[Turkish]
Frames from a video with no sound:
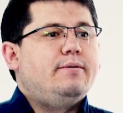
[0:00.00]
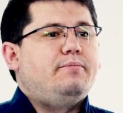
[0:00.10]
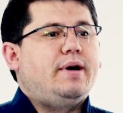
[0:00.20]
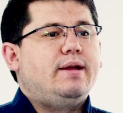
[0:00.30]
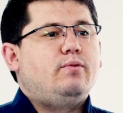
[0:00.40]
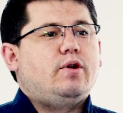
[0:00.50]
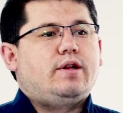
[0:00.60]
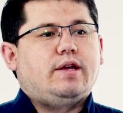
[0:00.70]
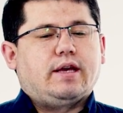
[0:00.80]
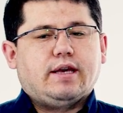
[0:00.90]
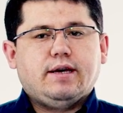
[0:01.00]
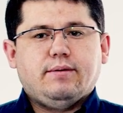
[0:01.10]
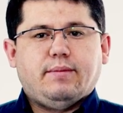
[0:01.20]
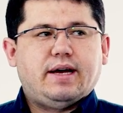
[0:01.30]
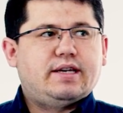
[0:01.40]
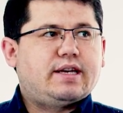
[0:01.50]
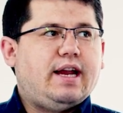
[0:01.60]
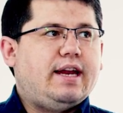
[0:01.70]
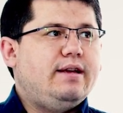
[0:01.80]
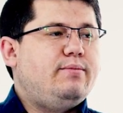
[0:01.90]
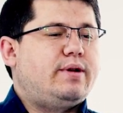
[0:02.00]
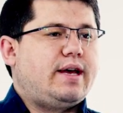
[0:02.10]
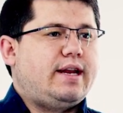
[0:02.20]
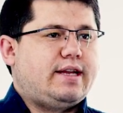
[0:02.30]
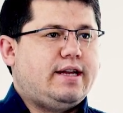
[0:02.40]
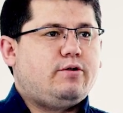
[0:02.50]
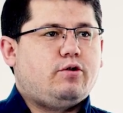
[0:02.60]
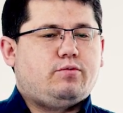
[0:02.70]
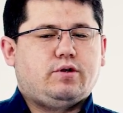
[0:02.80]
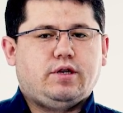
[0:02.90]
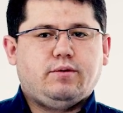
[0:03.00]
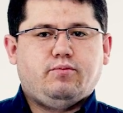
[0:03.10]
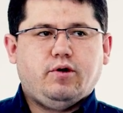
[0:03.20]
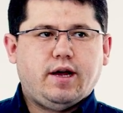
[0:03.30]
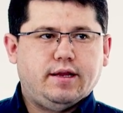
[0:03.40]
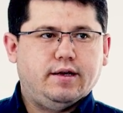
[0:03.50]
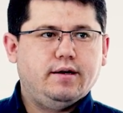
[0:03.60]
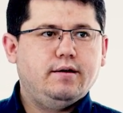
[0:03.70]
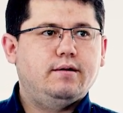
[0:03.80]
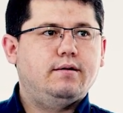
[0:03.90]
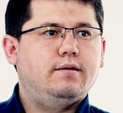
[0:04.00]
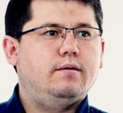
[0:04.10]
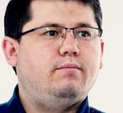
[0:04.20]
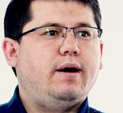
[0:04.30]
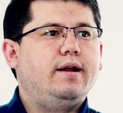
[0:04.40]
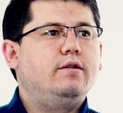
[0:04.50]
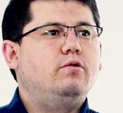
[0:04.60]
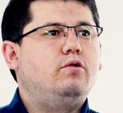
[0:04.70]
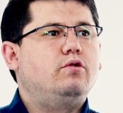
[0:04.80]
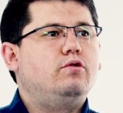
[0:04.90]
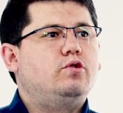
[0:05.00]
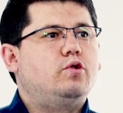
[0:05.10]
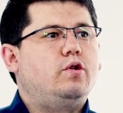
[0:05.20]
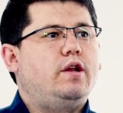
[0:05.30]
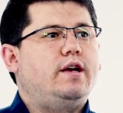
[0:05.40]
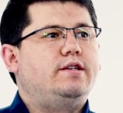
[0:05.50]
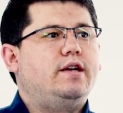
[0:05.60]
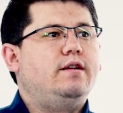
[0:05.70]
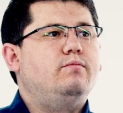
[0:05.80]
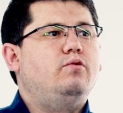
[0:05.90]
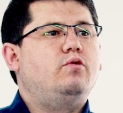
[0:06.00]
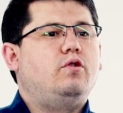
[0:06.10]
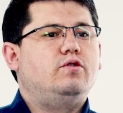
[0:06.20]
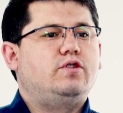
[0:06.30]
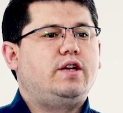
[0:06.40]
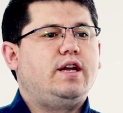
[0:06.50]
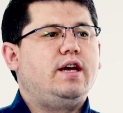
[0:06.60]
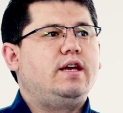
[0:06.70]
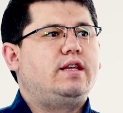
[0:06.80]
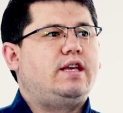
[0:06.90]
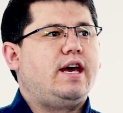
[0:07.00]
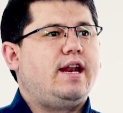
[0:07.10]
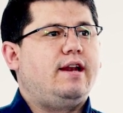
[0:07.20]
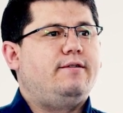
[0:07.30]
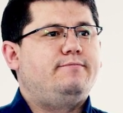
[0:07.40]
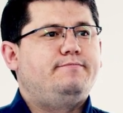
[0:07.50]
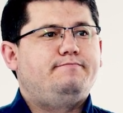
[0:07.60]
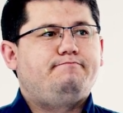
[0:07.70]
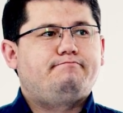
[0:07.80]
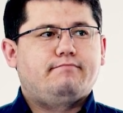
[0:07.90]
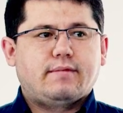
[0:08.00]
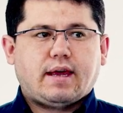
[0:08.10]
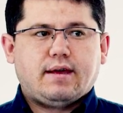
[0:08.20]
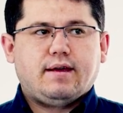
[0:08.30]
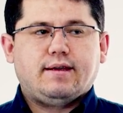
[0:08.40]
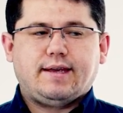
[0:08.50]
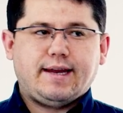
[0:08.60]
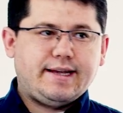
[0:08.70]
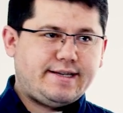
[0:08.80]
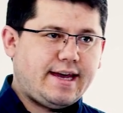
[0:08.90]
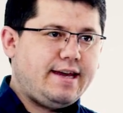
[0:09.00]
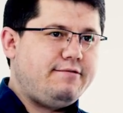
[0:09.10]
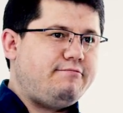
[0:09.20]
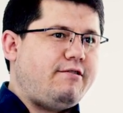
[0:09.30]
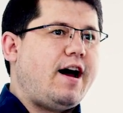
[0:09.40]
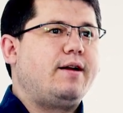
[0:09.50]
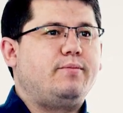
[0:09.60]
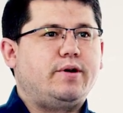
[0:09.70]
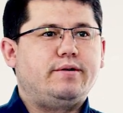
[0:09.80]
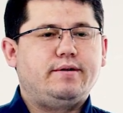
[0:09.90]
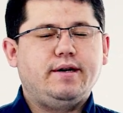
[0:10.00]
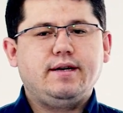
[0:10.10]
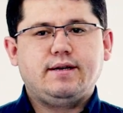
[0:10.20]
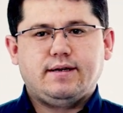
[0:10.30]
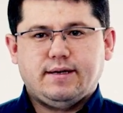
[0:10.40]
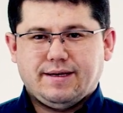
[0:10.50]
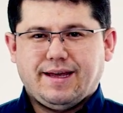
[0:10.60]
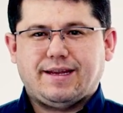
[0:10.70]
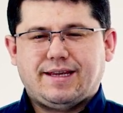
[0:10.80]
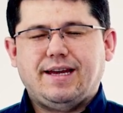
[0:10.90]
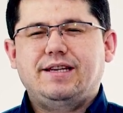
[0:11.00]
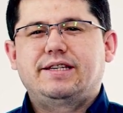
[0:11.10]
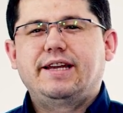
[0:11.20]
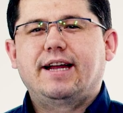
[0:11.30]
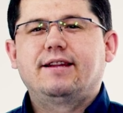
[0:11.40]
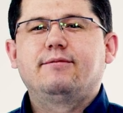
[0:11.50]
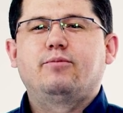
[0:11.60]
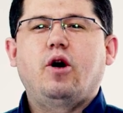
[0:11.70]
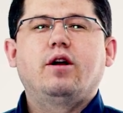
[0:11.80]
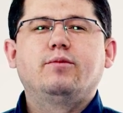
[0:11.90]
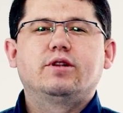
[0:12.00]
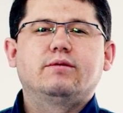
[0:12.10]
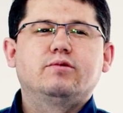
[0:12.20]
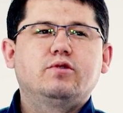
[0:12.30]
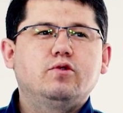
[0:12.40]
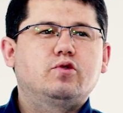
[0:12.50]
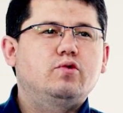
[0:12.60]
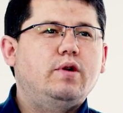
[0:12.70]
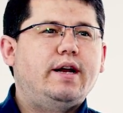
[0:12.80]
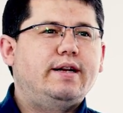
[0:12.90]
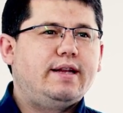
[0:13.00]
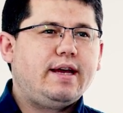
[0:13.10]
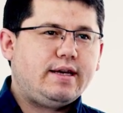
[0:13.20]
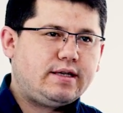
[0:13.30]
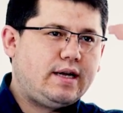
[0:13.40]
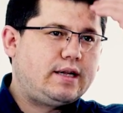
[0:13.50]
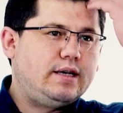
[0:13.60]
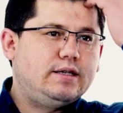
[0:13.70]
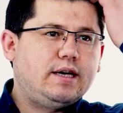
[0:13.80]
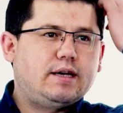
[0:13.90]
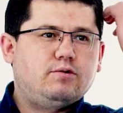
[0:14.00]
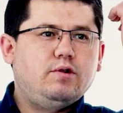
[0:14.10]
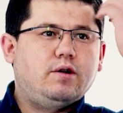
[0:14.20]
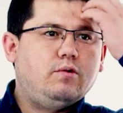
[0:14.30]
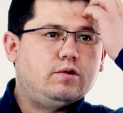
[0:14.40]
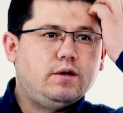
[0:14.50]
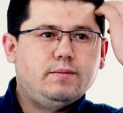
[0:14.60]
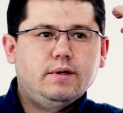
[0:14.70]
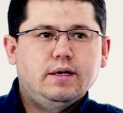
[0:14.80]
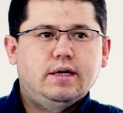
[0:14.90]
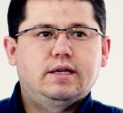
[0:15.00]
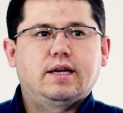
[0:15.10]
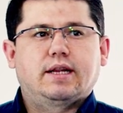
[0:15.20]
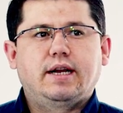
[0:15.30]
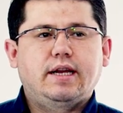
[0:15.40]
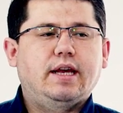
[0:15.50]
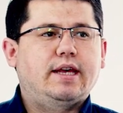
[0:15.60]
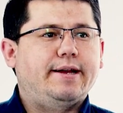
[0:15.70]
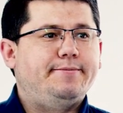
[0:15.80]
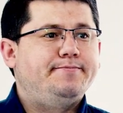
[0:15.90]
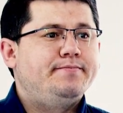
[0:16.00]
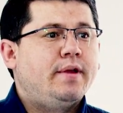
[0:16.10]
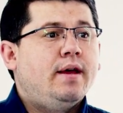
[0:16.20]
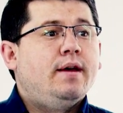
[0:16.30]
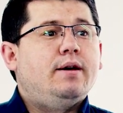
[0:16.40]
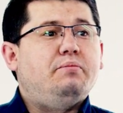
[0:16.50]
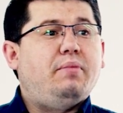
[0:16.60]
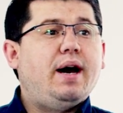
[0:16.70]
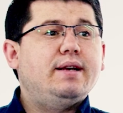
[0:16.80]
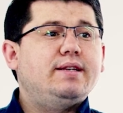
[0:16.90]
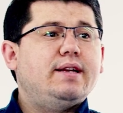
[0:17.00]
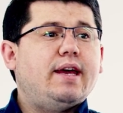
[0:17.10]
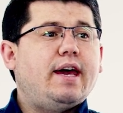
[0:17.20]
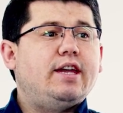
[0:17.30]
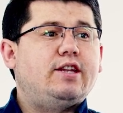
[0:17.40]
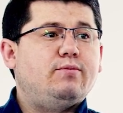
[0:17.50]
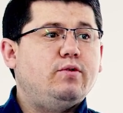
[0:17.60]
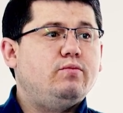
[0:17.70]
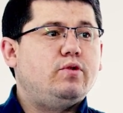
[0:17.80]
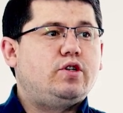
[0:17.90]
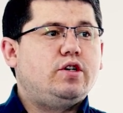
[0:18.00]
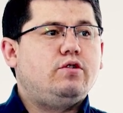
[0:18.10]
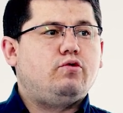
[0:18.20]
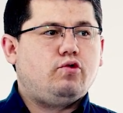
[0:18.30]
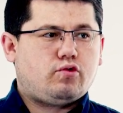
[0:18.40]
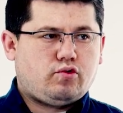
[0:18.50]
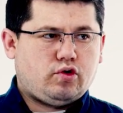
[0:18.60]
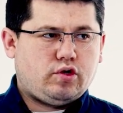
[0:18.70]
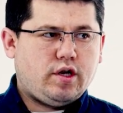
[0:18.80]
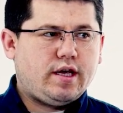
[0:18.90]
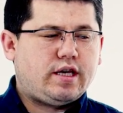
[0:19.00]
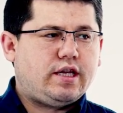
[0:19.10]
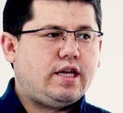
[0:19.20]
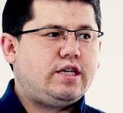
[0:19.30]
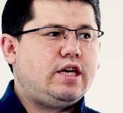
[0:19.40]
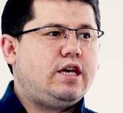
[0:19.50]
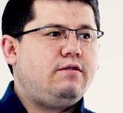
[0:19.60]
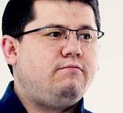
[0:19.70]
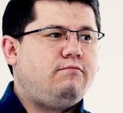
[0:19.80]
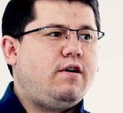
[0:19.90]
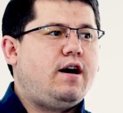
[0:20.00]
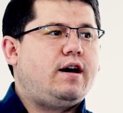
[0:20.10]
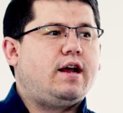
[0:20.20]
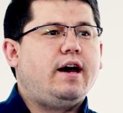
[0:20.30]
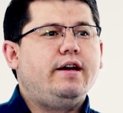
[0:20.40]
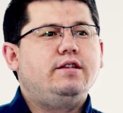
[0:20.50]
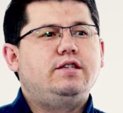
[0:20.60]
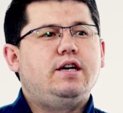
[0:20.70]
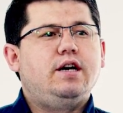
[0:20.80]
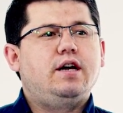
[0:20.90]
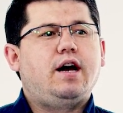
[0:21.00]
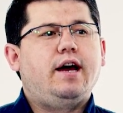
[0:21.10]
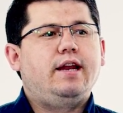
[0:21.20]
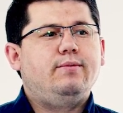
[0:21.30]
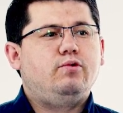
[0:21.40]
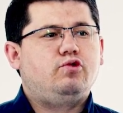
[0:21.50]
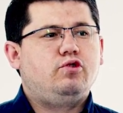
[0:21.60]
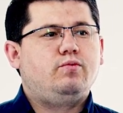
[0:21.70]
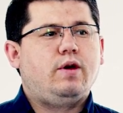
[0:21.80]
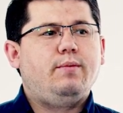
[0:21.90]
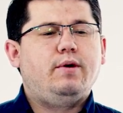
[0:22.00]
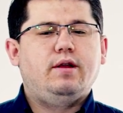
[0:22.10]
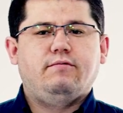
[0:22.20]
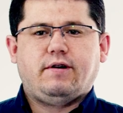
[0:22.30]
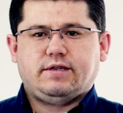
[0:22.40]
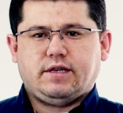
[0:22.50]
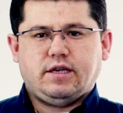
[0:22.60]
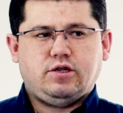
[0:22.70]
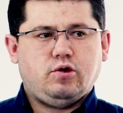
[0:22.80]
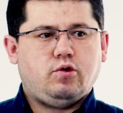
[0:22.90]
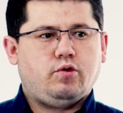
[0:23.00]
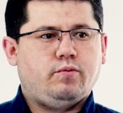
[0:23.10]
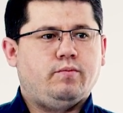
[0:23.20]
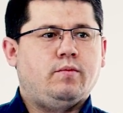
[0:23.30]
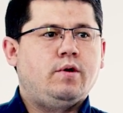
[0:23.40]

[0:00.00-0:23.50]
bir yerdeki yerdagi bir birgalikda korup chiqsak boladı. Bana doğruyu söyle, senin bu konsere gel geleceğin var mı? Ha? Yani keliş niyetin var mı diyemiz ki şularda işletilir, şular okşap işletilir ekan. Bazen eğitimim için yurt dışına gideceğim var ancak ailemi düşünüp hemen vazgeçiyorum.